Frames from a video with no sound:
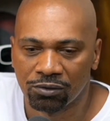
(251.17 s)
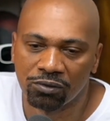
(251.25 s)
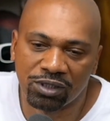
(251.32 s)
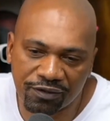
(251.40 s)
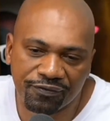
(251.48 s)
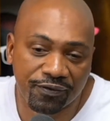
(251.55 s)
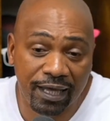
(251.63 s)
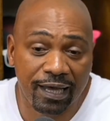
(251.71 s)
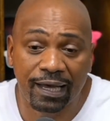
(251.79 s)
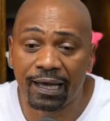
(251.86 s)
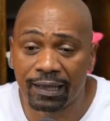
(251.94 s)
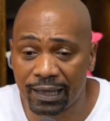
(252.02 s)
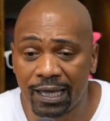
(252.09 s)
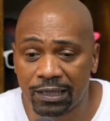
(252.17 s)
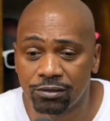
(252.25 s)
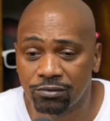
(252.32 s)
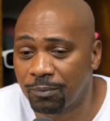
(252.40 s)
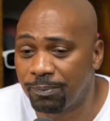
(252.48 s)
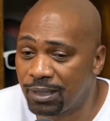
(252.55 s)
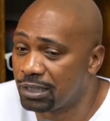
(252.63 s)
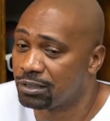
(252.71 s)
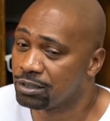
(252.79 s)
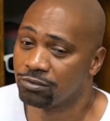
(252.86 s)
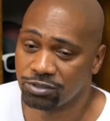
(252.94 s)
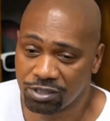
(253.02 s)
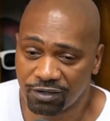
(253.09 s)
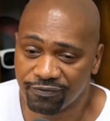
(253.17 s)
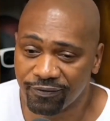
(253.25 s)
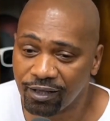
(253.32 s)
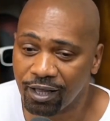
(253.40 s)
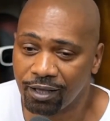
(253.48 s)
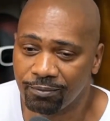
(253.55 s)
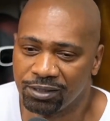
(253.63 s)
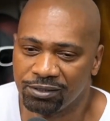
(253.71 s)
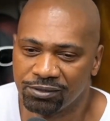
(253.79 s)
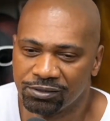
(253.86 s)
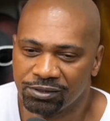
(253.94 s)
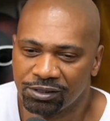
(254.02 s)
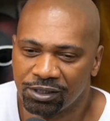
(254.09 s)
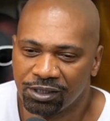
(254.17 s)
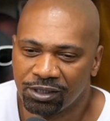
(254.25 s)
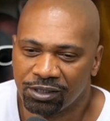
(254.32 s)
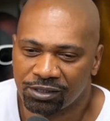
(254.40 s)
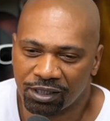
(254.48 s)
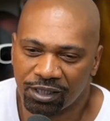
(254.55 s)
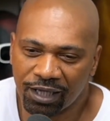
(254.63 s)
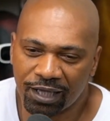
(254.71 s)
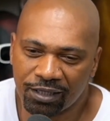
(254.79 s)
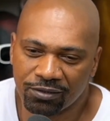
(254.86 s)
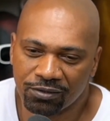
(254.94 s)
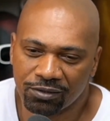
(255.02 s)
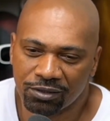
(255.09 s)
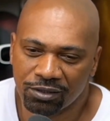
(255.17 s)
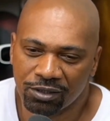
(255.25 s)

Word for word: do que ficar calado na parada que eu tinha que falar, mano. Tá ligado?